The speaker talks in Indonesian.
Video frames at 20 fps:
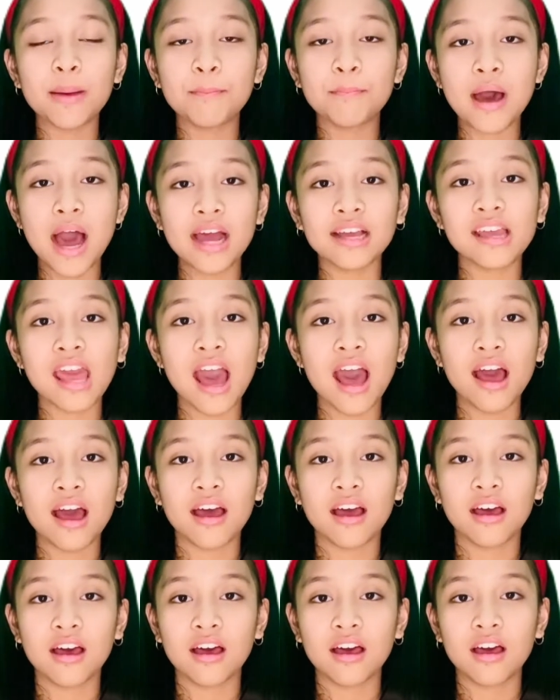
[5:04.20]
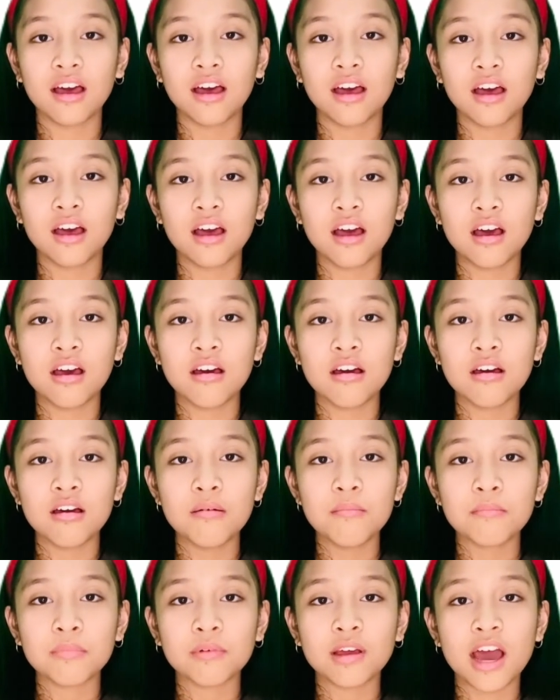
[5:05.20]
bangga
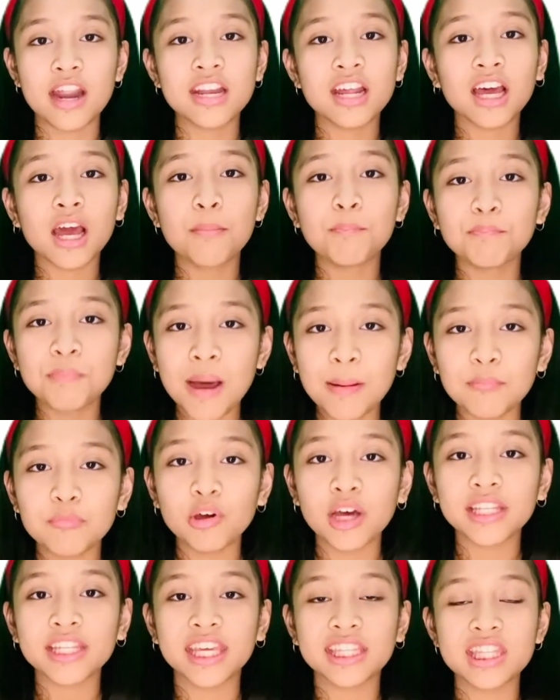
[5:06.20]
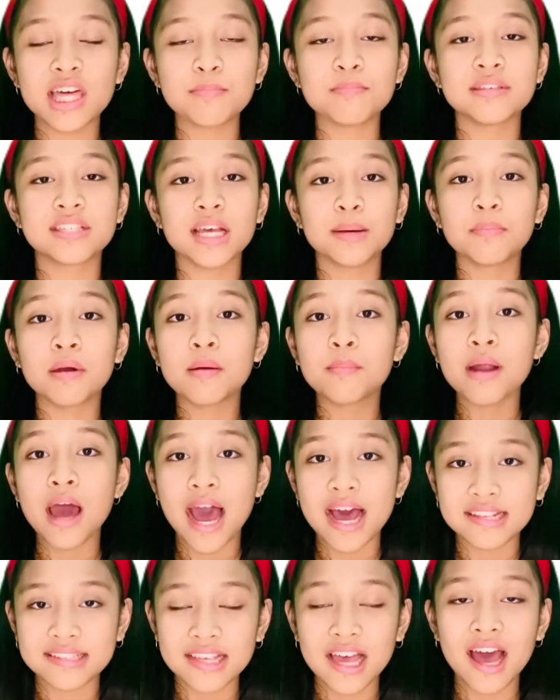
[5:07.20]
karena kemampuan kita bisa
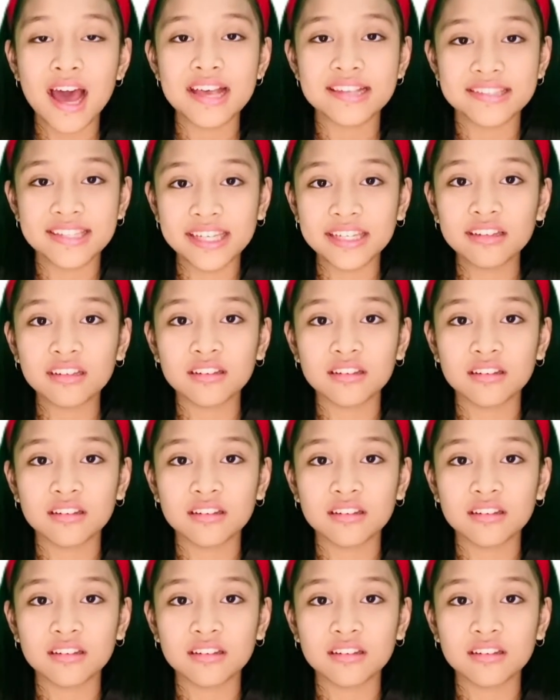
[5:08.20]
berbahasa asing,